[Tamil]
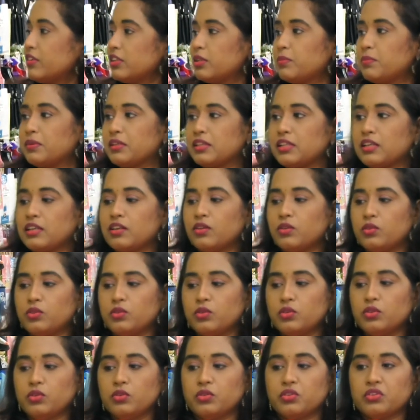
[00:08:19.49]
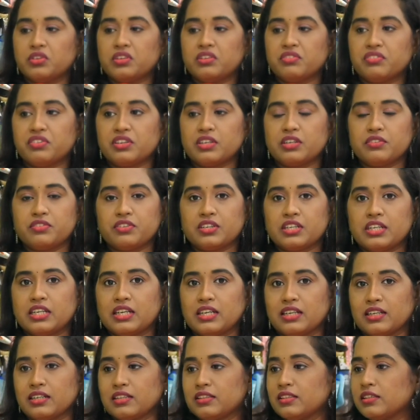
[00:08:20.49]
வந்து பார்த்தீங்கன்னா ஒன்று ஒரு டிஃப்ரெண்ட்
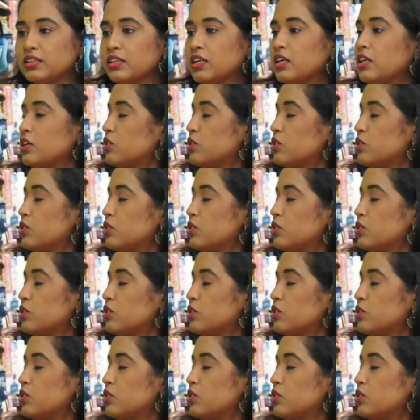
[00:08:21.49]
டிஃப்ரெண்ட்டாக இருக்குது